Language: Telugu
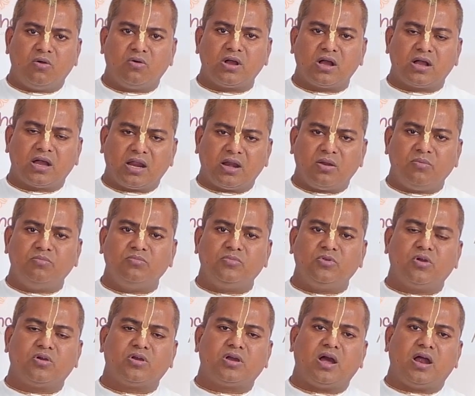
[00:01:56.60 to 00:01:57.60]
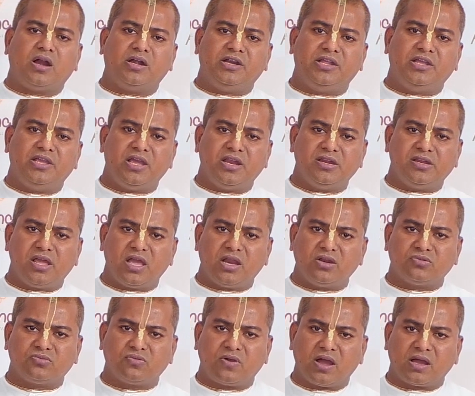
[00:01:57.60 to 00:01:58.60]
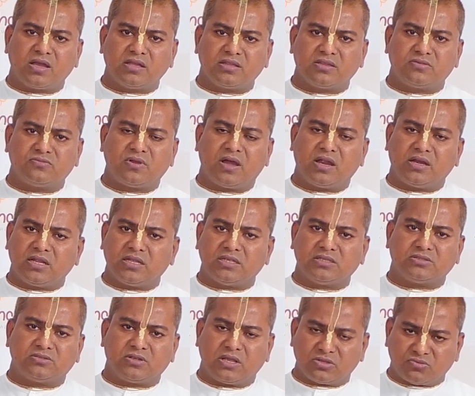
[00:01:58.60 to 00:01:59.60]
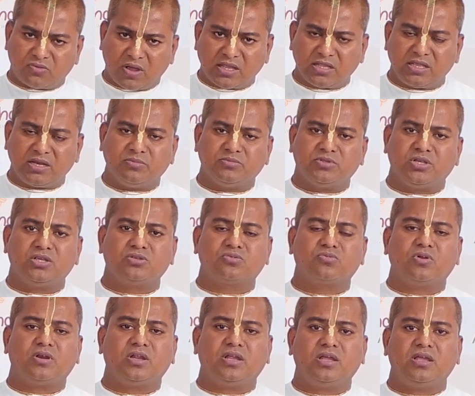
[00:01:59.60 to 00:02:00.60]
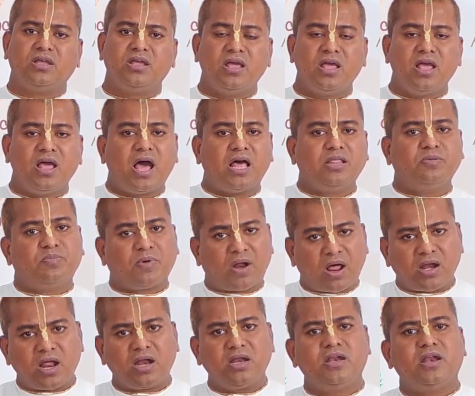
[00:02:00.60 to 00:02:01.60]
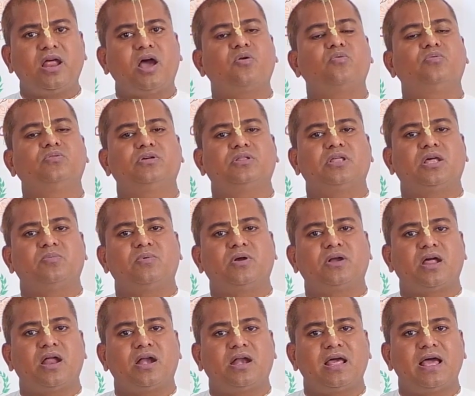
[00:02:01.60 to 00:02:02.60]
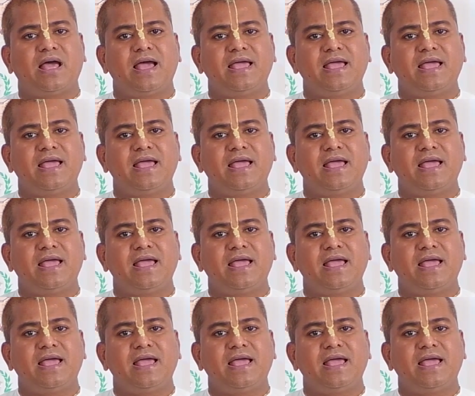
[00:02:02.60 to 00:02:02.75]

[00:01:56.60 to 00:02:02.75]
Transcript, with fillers: ఒక కణం యొక్క డిఎన్ఏను స్వాగి అంటే స్వాధీనం చేసుకొని అది ప్రాణాన్ని లాక్కుంటుంది అనమాట అంటే